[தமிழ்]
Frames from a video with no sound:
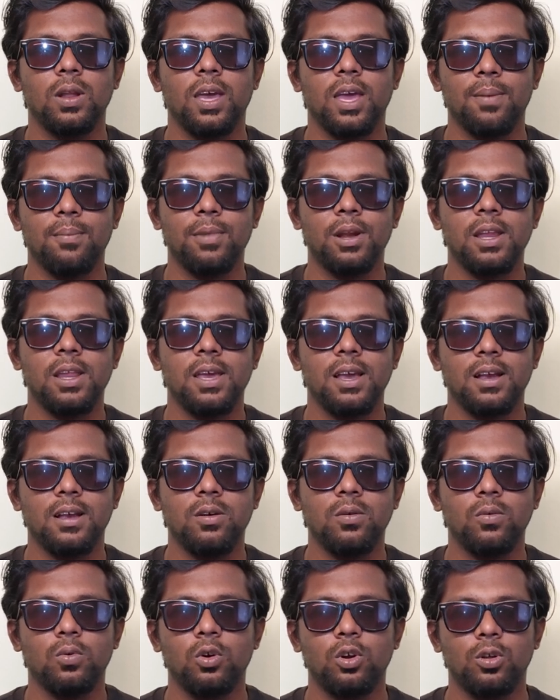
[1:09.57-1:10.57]
உள்ள
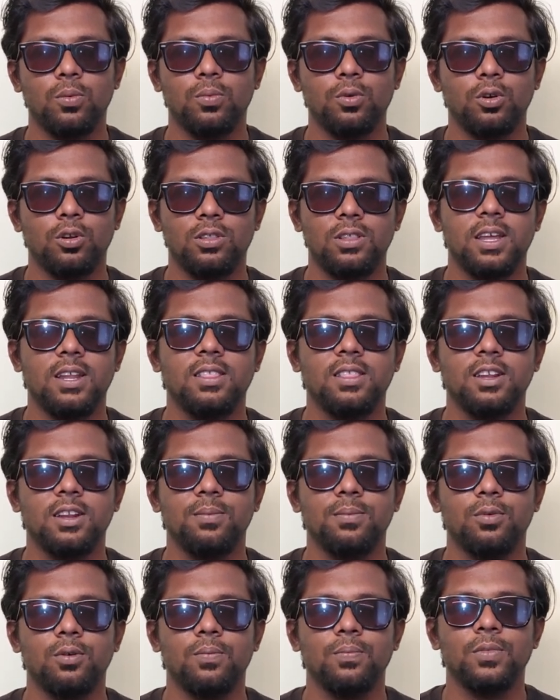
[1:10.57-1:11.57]
எம்எல்ஏக்கு ஓட்டு போட்டு
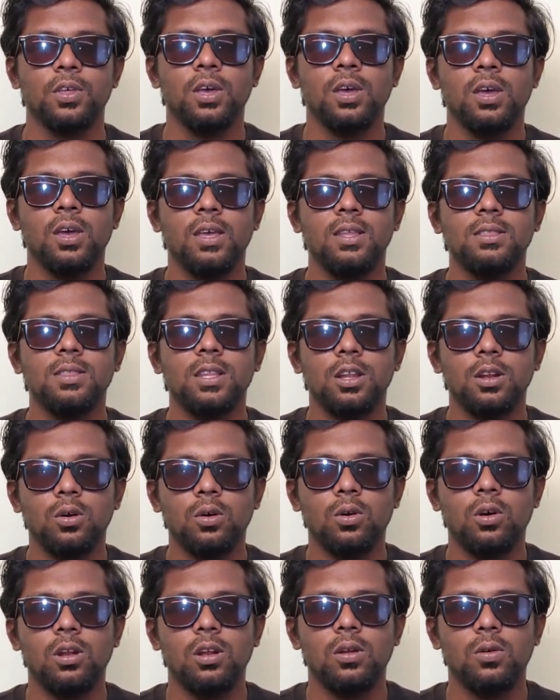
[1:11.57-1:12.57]
தேர்ந்தெடுப்போம் இந்த
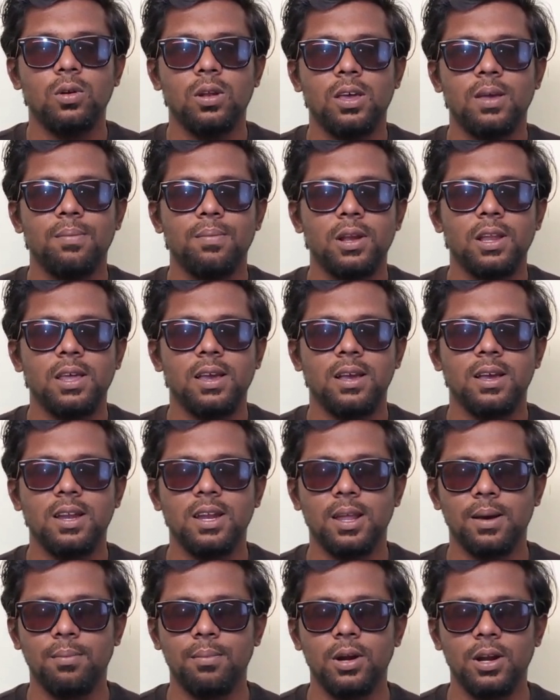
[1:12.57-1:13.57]
லோக்கலில் உள்ள எம்எல்ஏக்கு
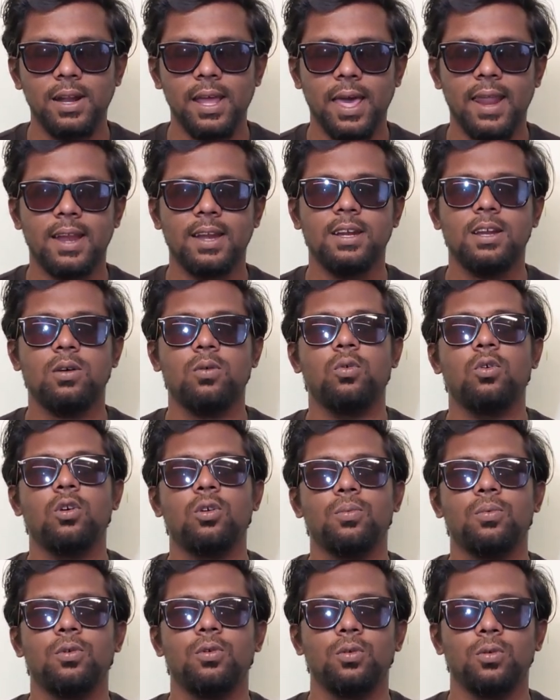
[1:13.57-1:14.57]
நம்ம டைரெக்டாக
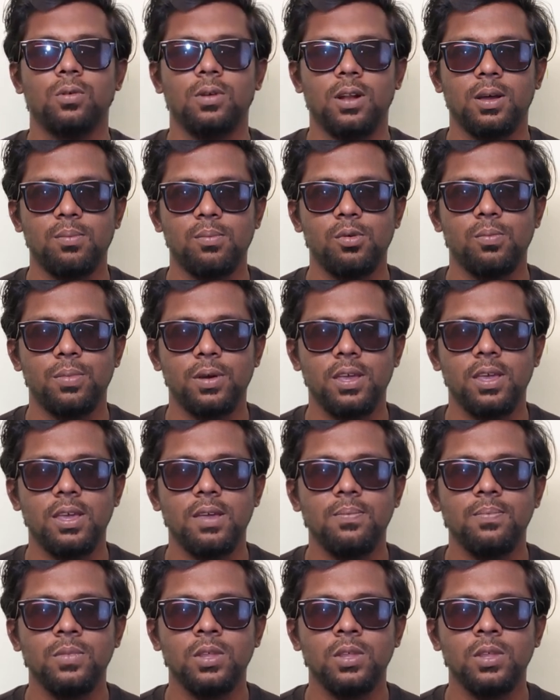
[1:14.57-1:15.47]
ஓட்டு போடுவோம் நம்ம போய்